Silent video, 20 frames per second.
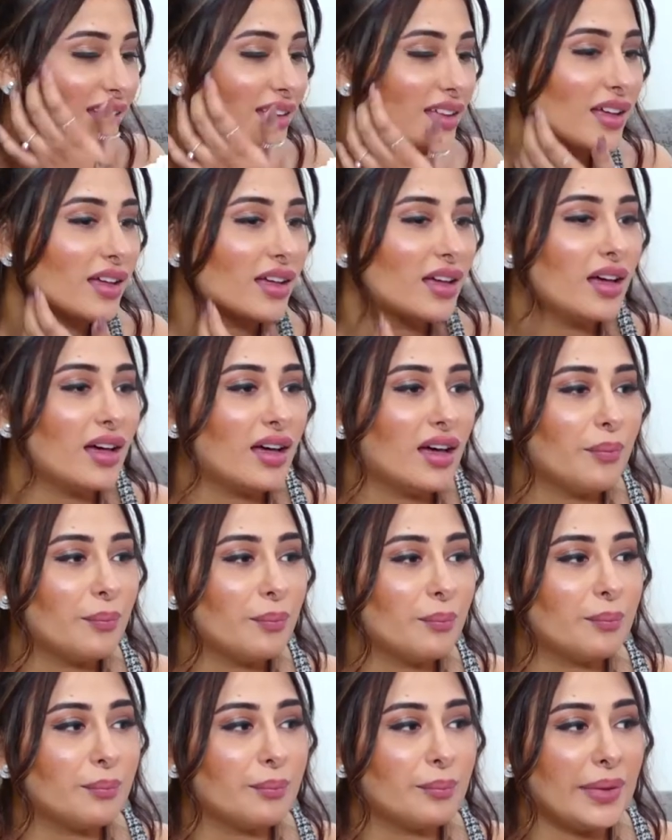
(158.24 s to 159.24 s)

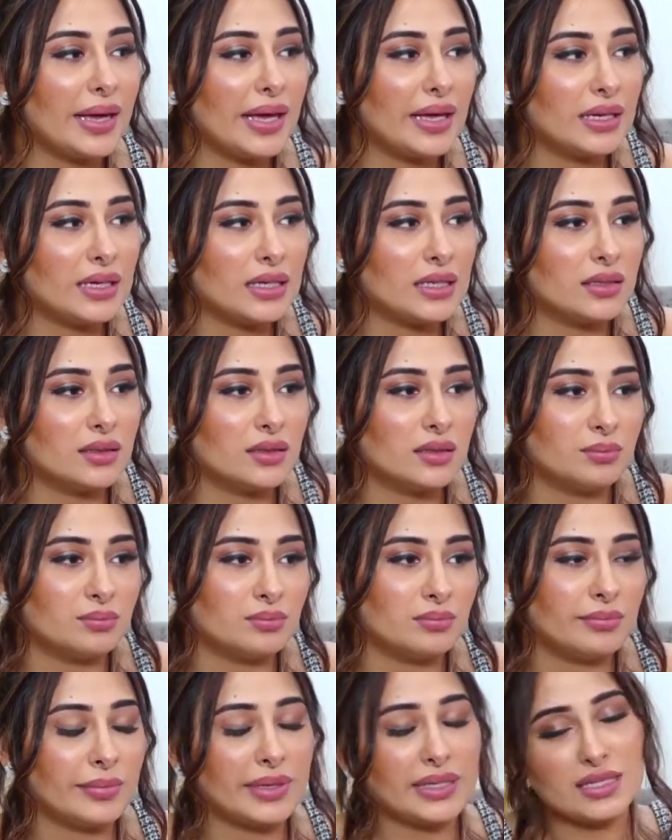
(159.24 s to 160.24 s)
अनुसार मैं आ,
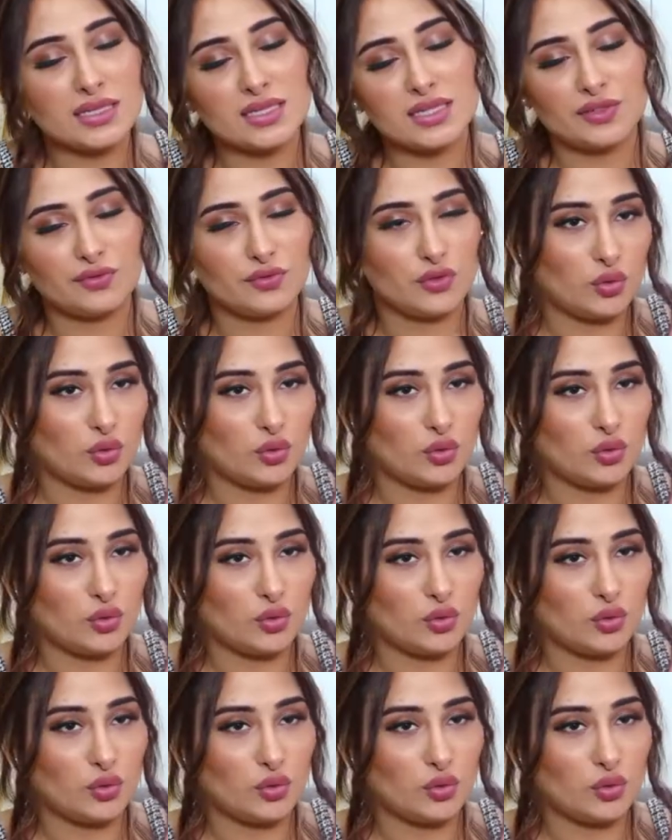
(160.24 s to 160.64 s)
मैंने सिर्फ